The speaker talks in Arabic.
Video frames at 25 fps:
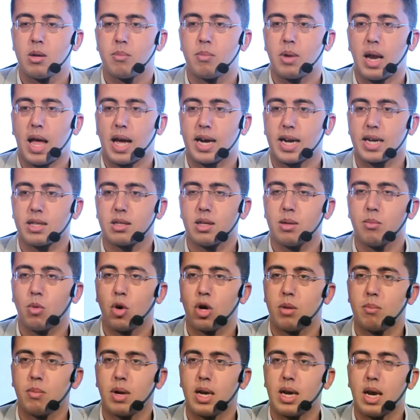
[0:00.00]
من الحاجات
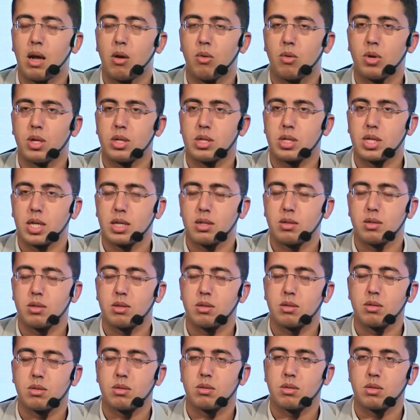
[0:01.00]
المهمه لو
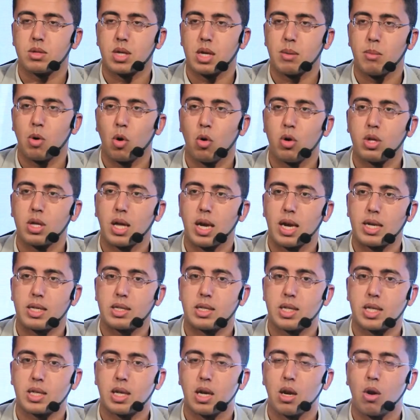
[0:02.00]
الانسان زي ما قلنا
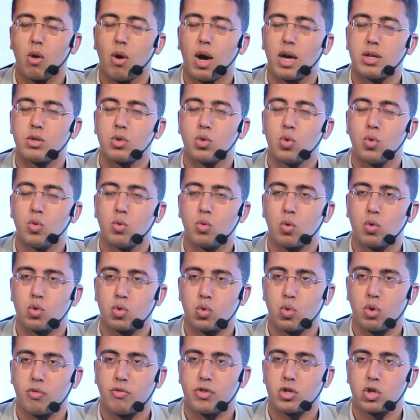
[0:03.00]
الانسان اللي هو عنده
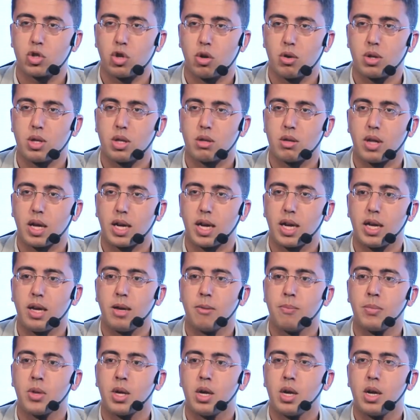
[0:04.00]
كسور في الشرايين
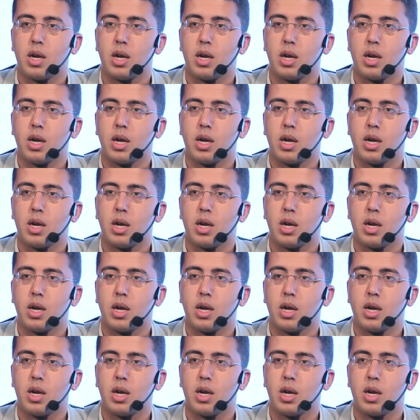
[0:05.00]
التاجيه